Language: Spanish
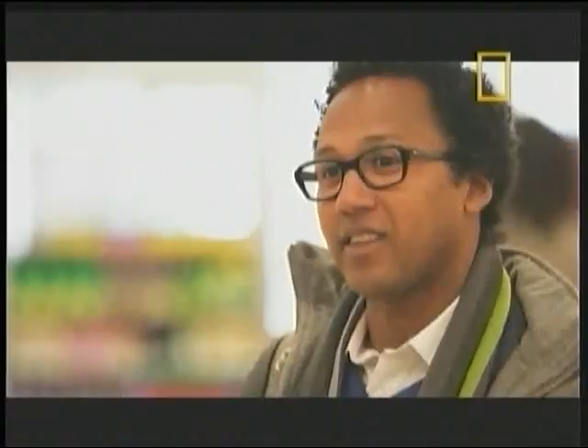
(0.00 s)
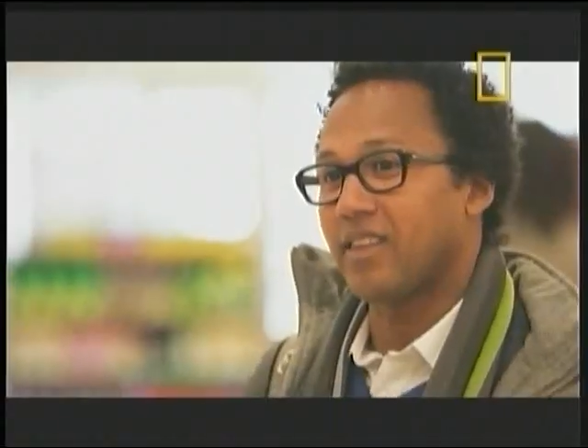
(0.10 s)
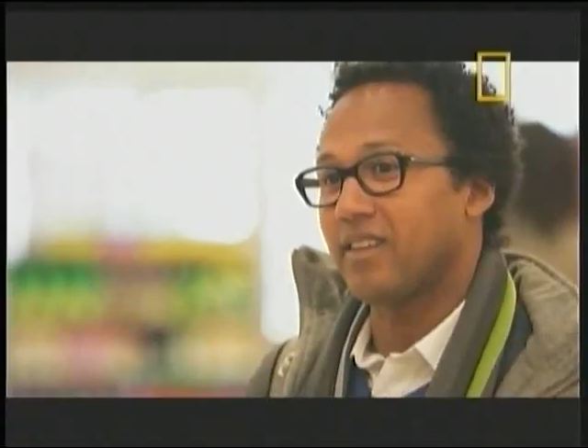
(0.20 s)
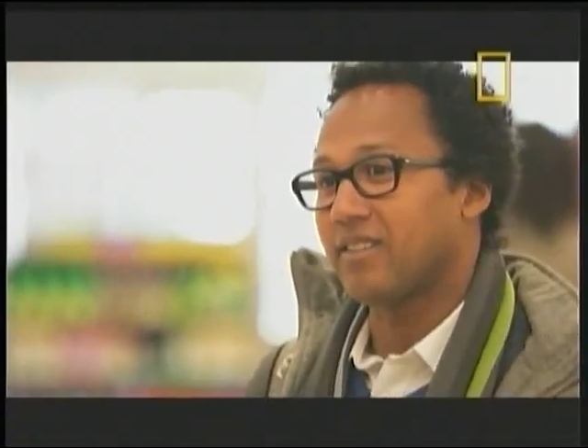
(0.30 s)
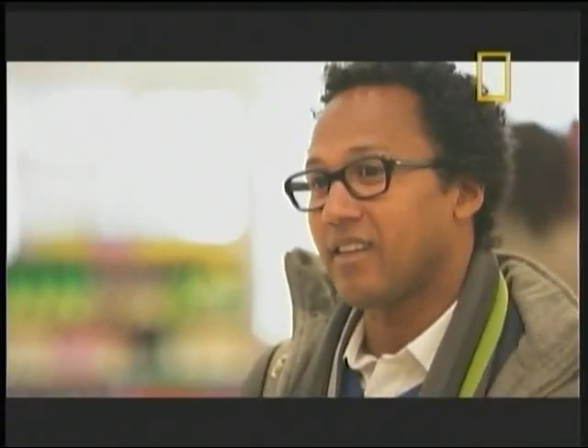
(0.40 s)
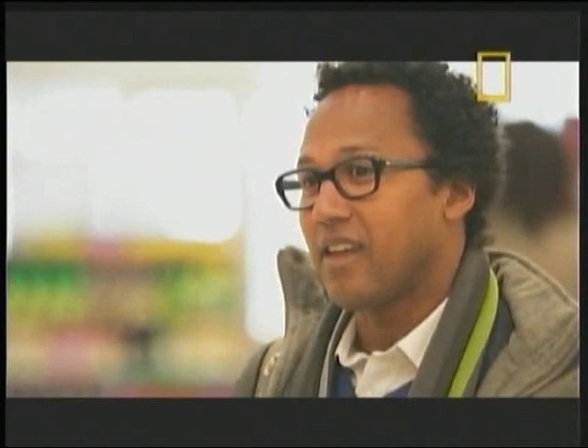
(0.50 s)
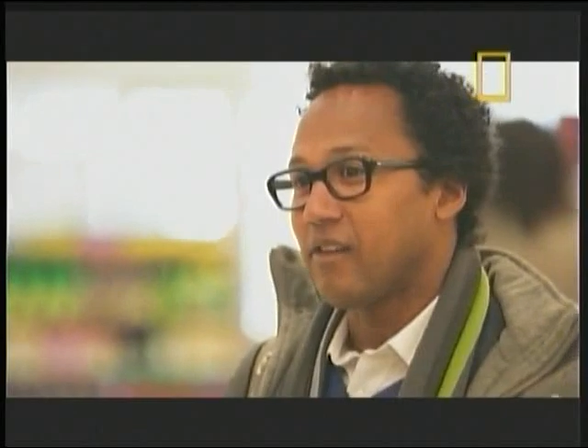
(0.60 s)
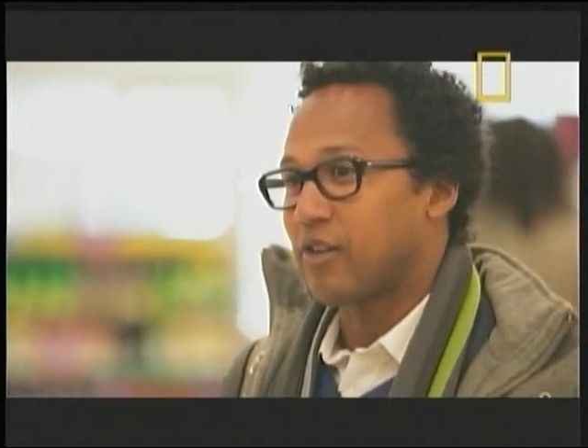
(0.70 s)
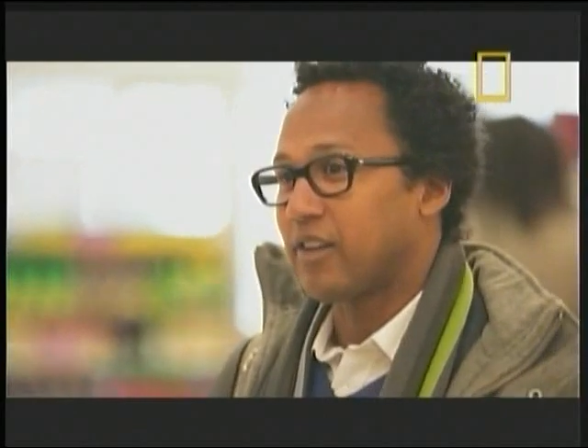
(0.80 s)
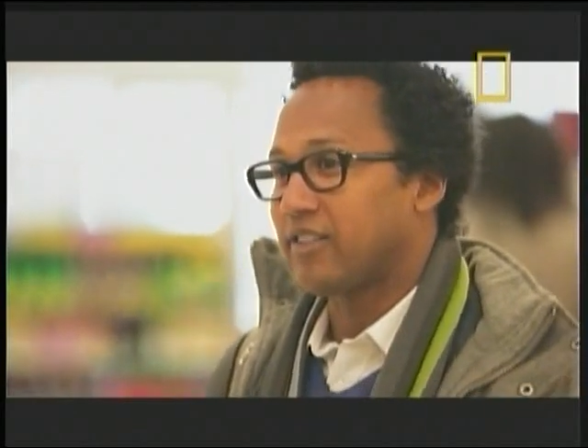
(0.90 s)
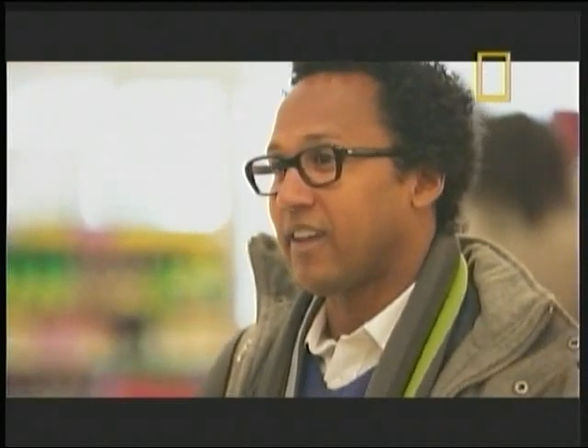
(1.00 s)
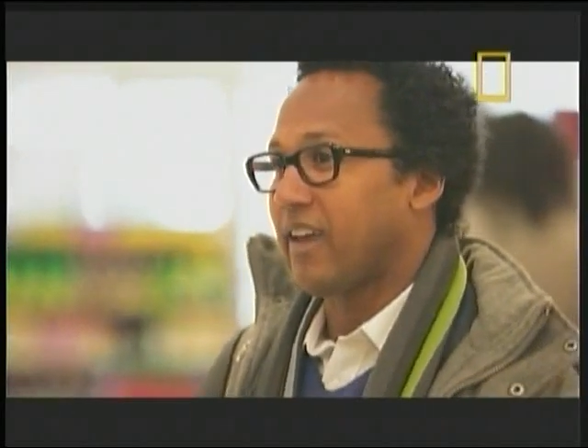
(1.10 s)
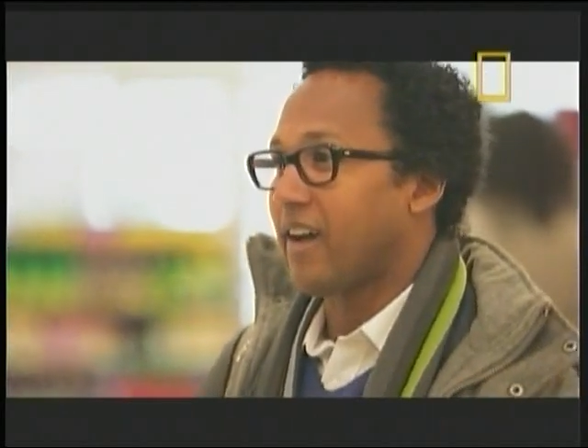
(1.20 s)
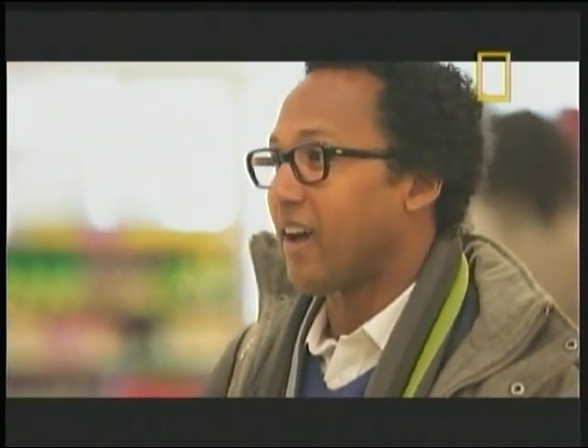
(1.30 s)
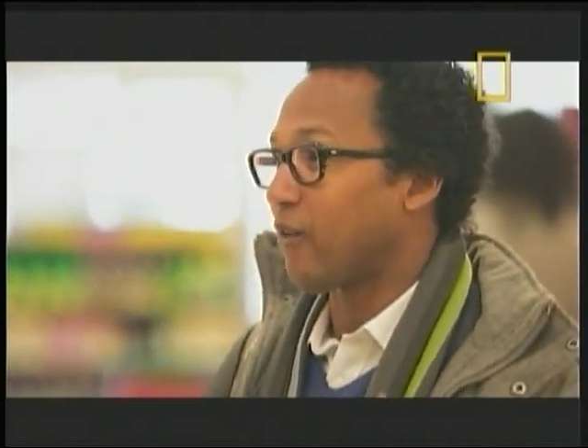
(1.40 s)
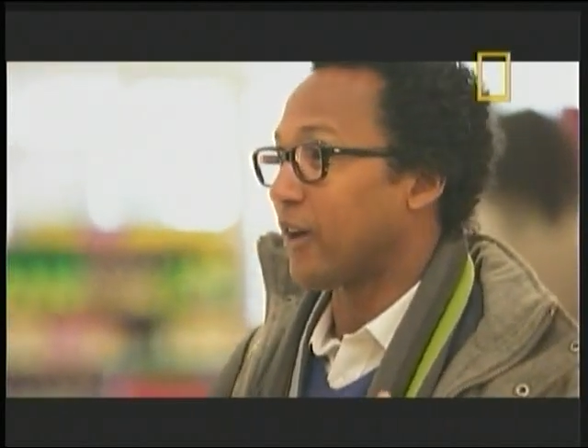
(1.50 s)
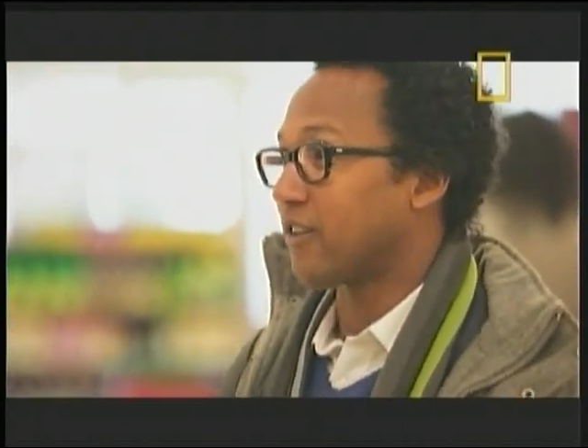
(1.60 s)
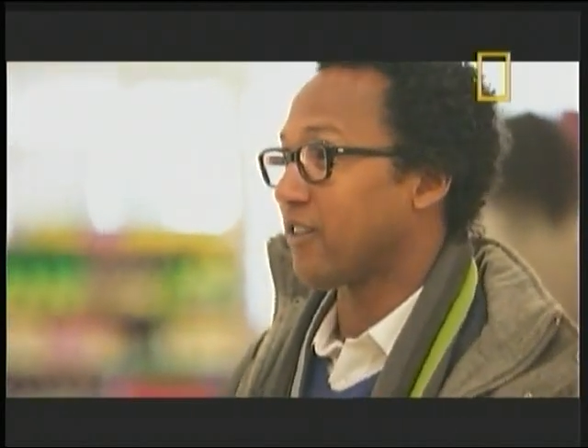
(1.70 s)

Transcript: Dirá, fui a la